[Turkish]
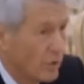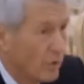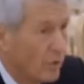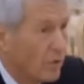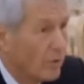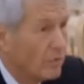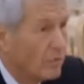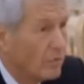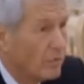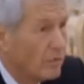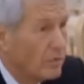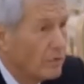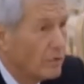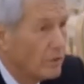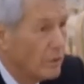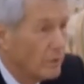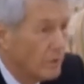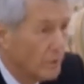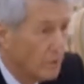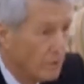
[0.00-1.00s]
ülkelerdeki
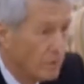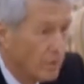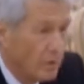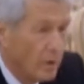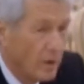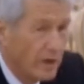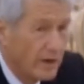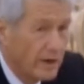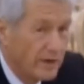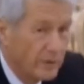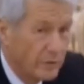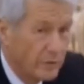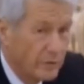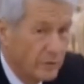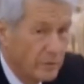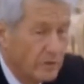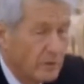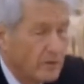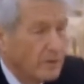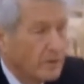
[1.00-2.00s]
cezaevlerini
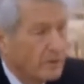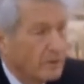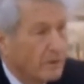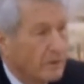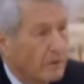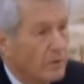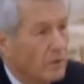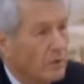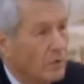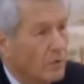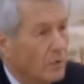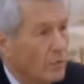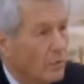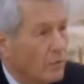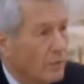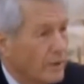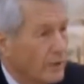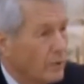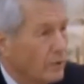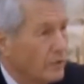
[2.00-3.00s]
serbest şekilde ziyaret etme
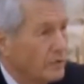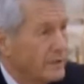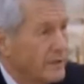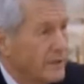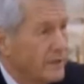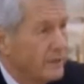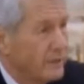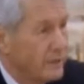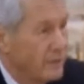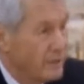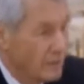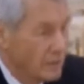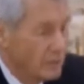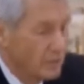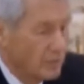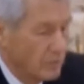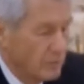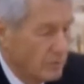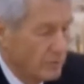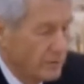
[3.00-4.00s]
hakkına sahip.
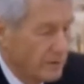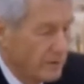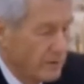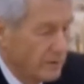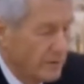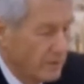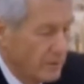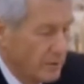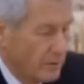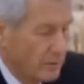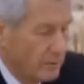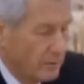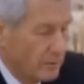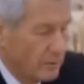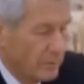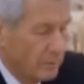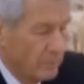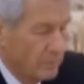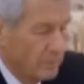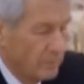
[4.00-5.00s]
Rusya söz
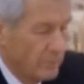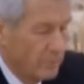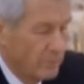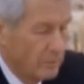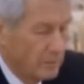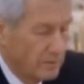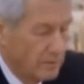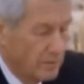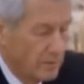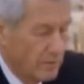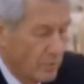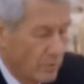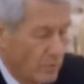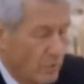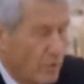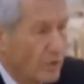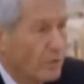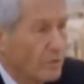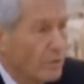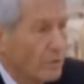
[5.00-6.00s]
konusu anlaşmaya
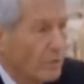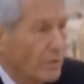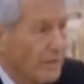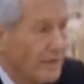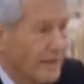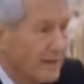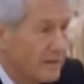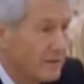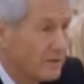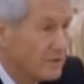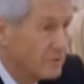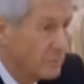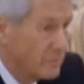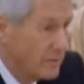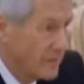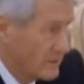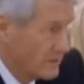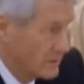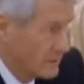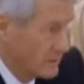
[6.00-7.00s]

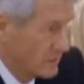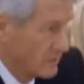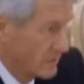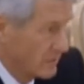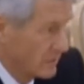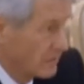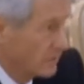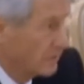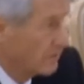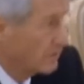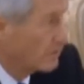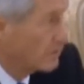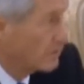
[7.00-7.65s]
1998'den beri üye